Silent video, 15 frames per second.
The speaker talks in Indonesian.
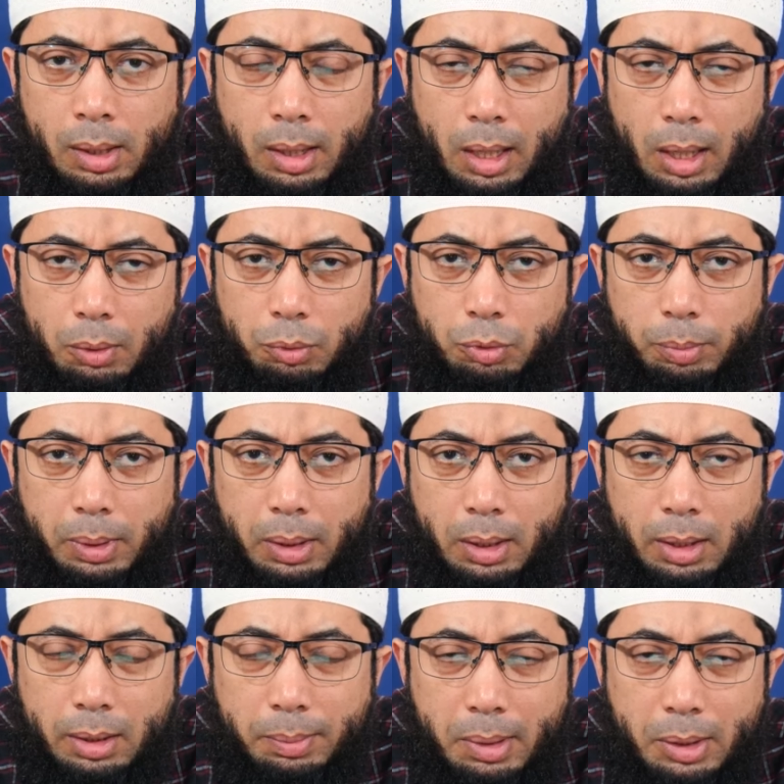A'udzu
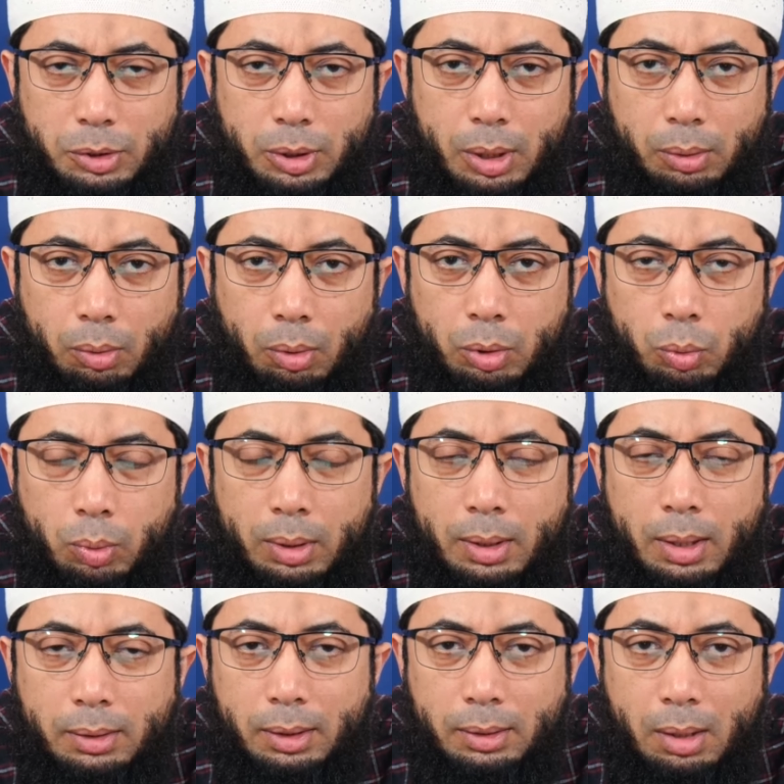billahi minasyaitonir rajim
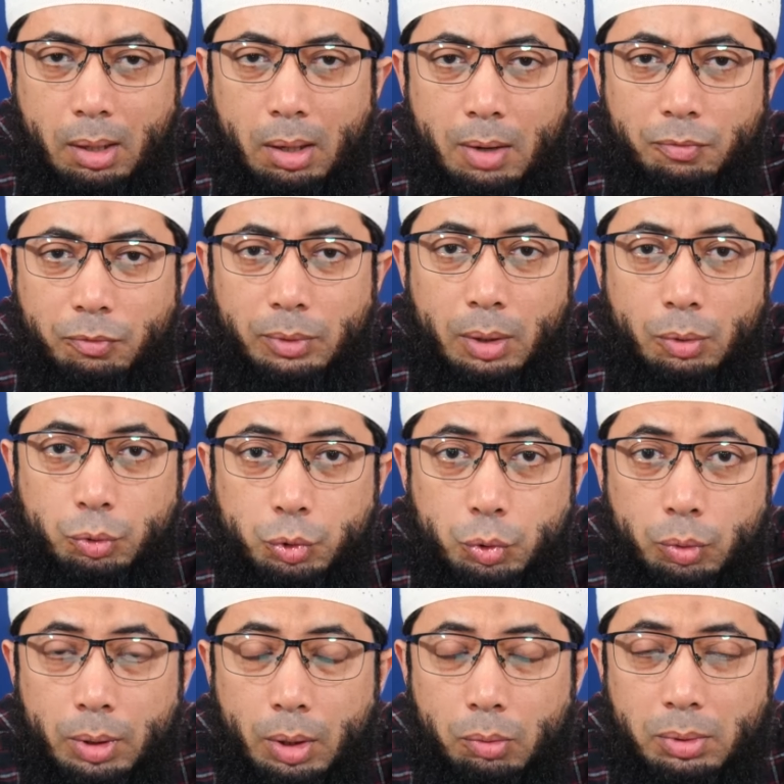wallati takhafuna
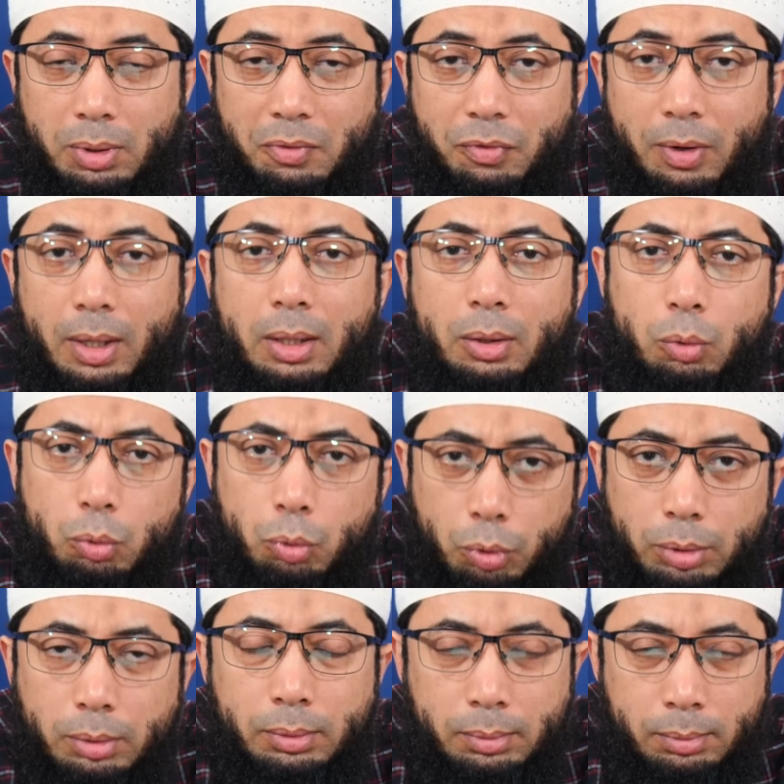nusyudahunna
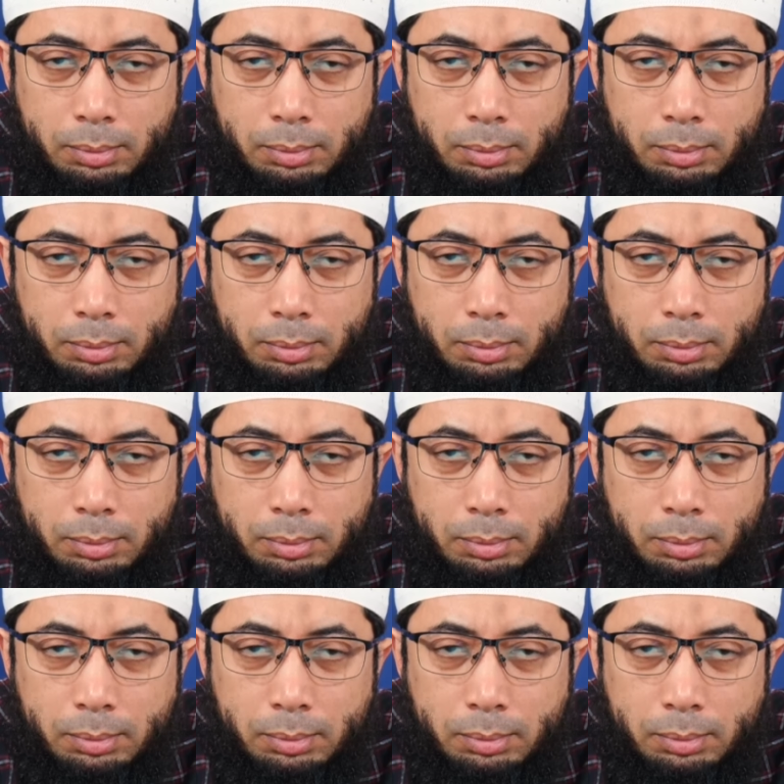fa'idhuhun.